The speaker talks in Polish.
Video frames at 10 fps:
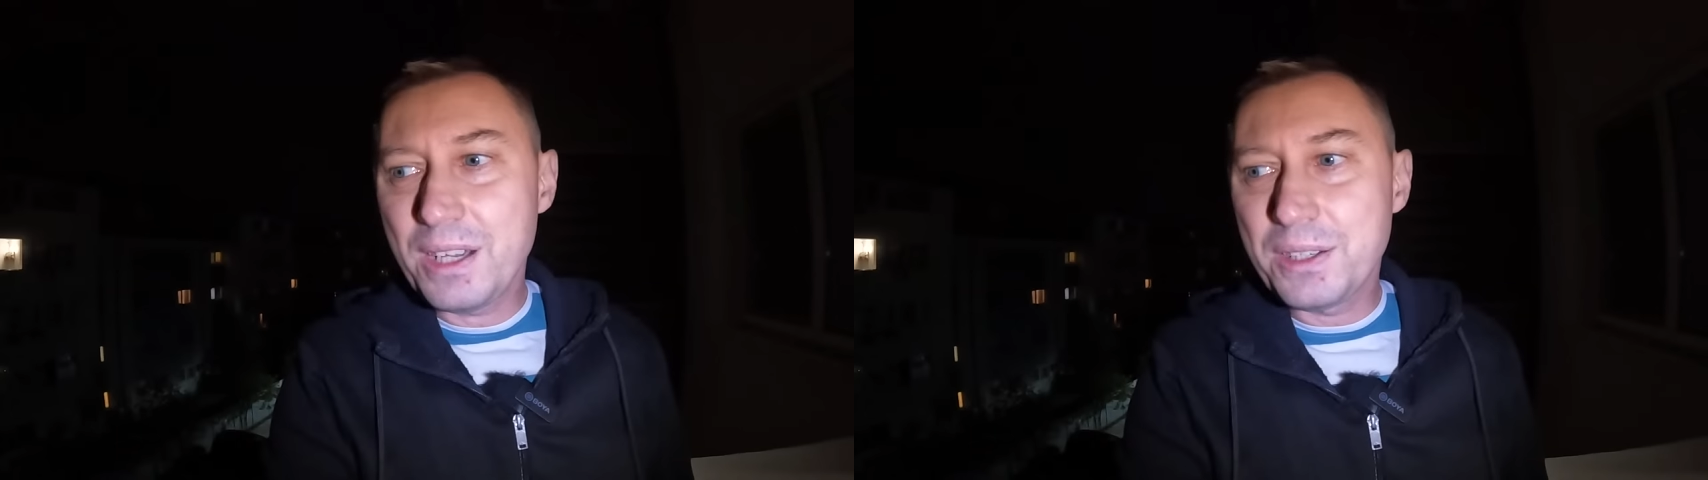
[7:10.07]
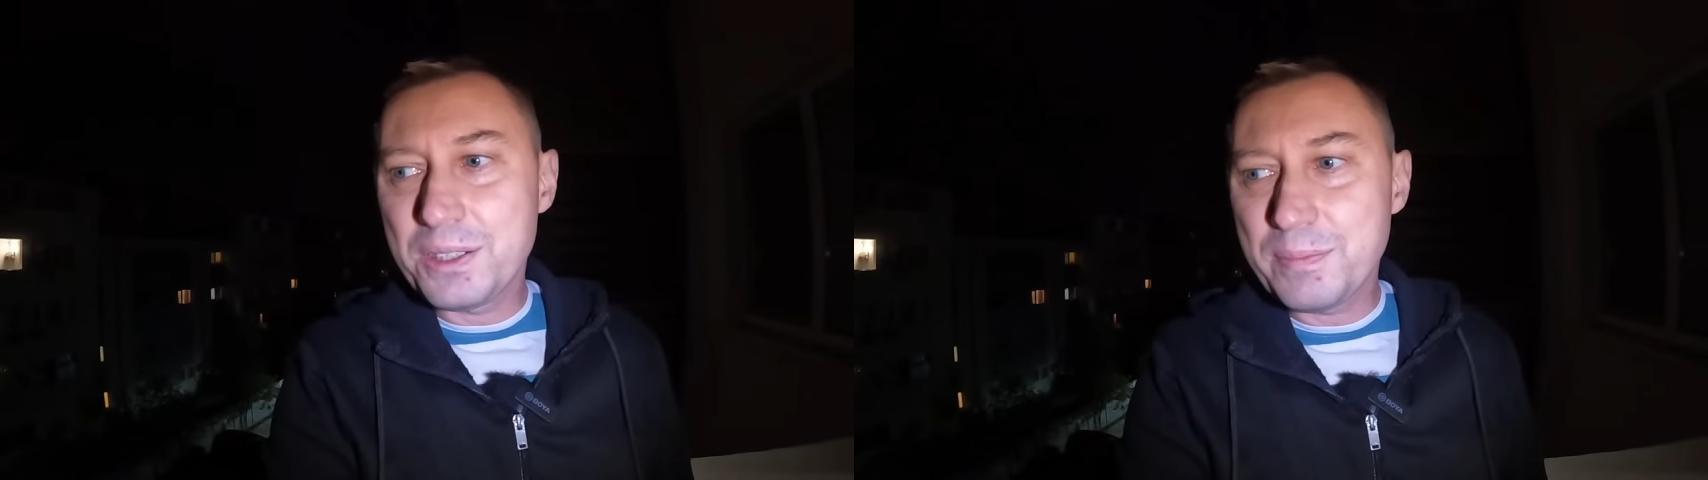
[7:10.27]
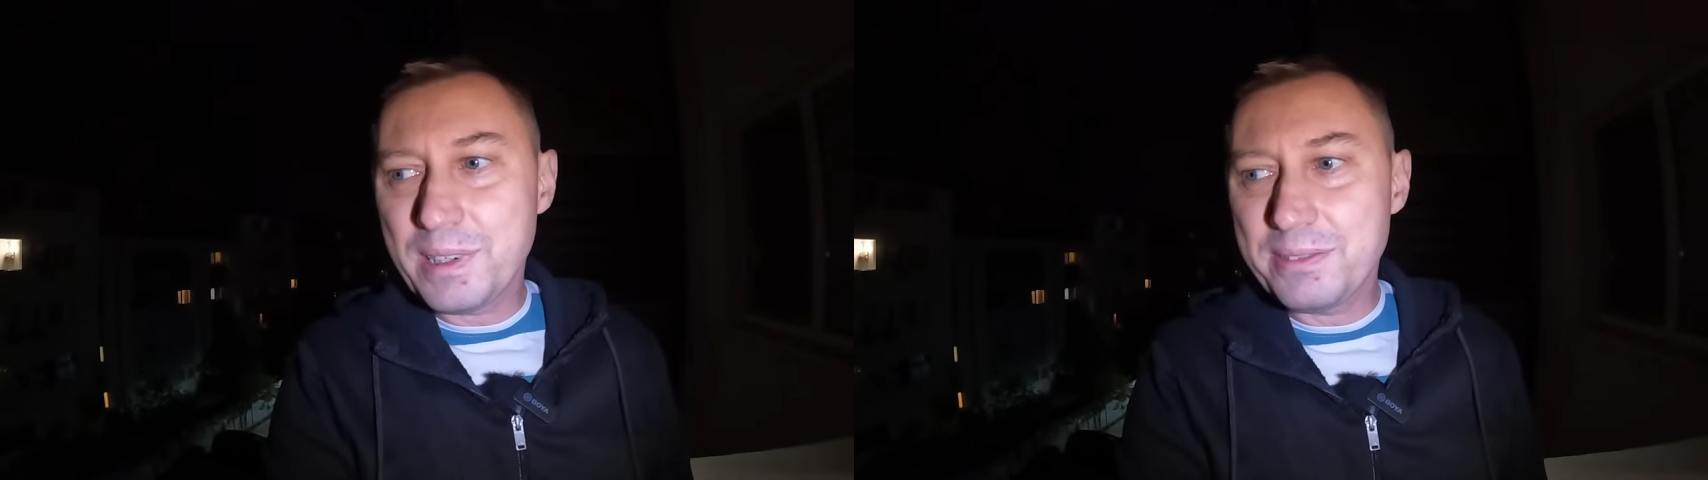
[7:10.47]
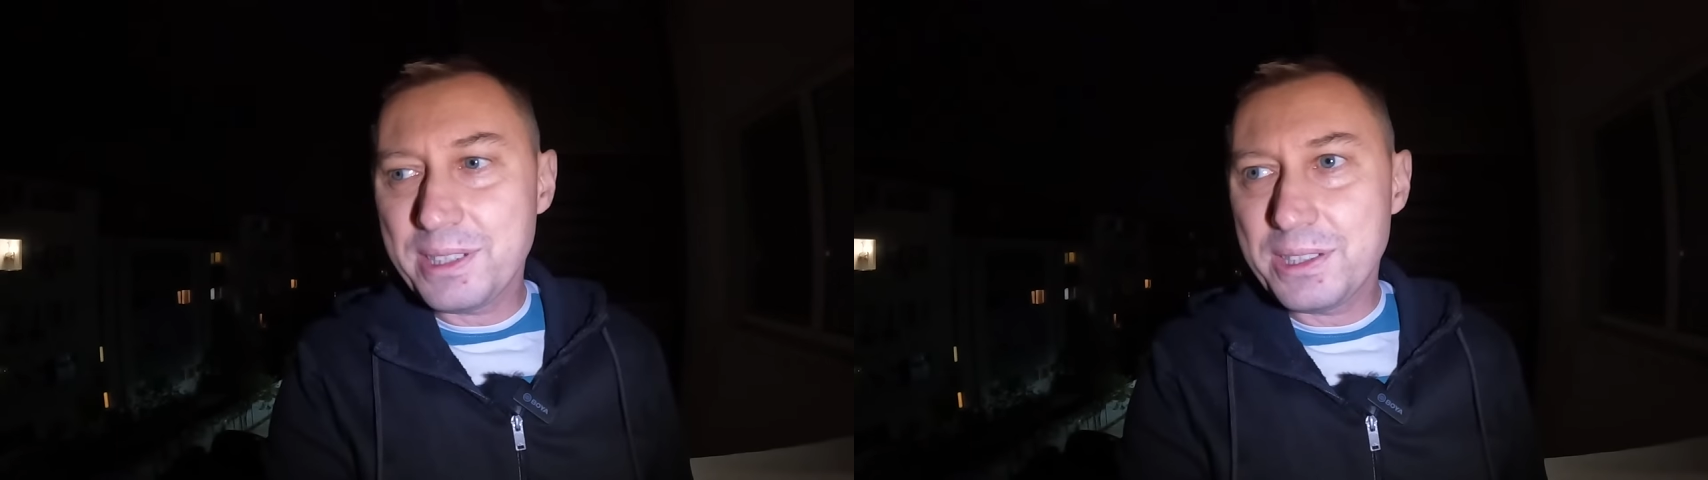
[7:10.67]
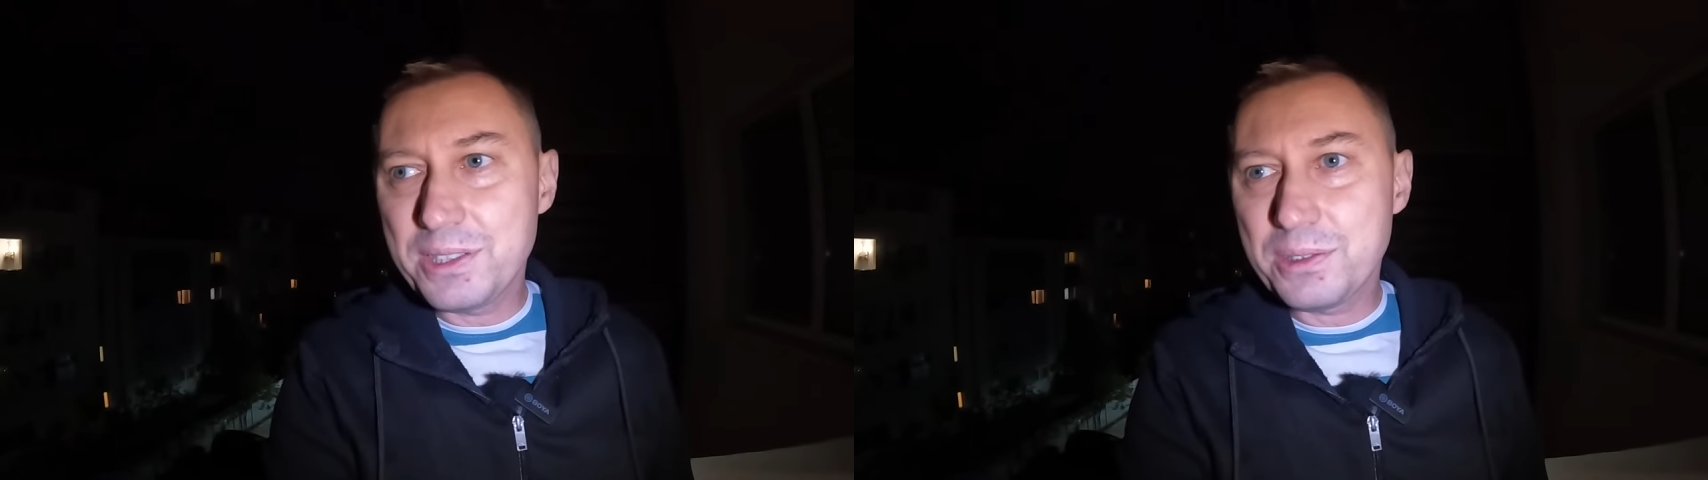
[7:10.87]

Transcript: rozmawiać